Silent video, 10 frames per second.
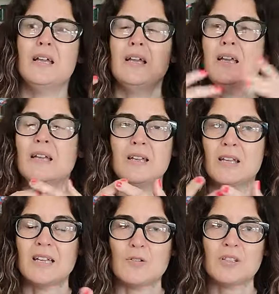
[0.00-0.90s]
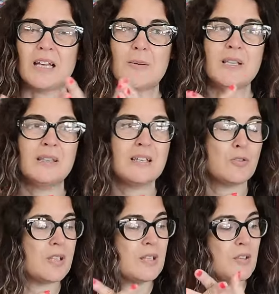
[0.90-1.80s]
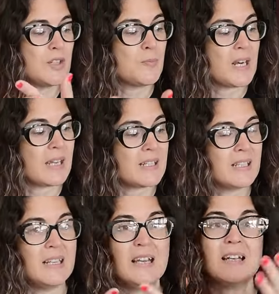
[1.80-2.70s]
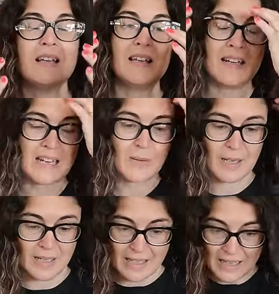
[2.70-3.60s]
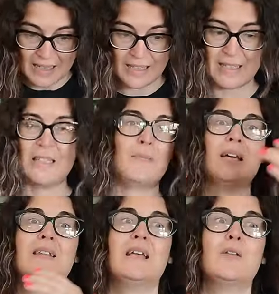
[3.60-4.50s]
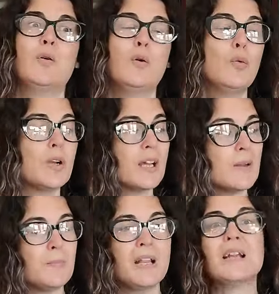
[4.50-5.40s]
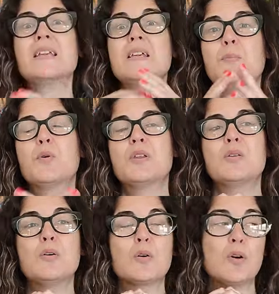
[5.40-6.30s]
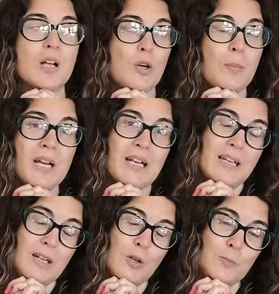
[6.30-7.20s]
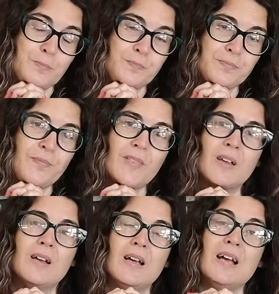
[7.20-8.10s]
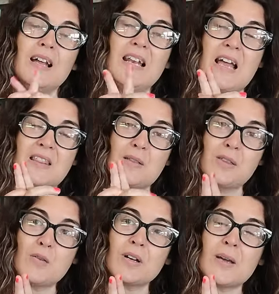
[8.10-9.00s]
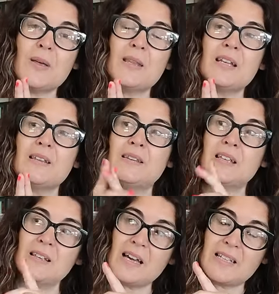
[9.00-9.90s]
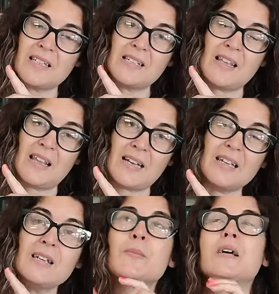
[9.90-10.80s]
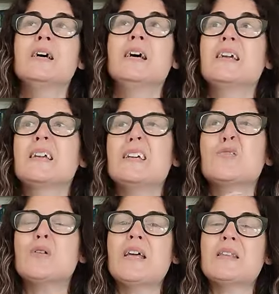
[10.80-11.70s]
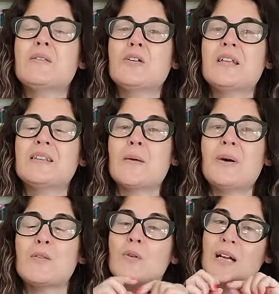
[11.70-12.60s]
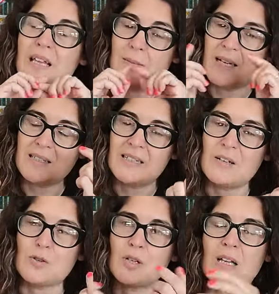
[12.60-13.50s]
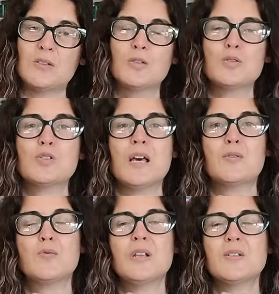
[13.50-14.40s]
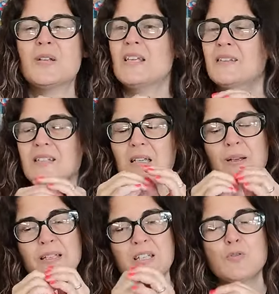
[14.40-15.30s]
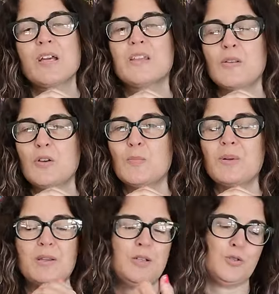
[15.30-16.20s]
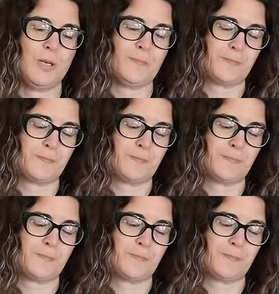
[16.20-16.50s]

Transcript: eh, que no está a la venta, son ediciones para que se lean y en la librería les habían dado un ejemplar y he podido cogerlo para leerlo. La edición que venden en tienda es esta de aquí, que es una edición en tapa dura que además tiene los cantos azules brillantes. La verdad es que es una edición preciosa.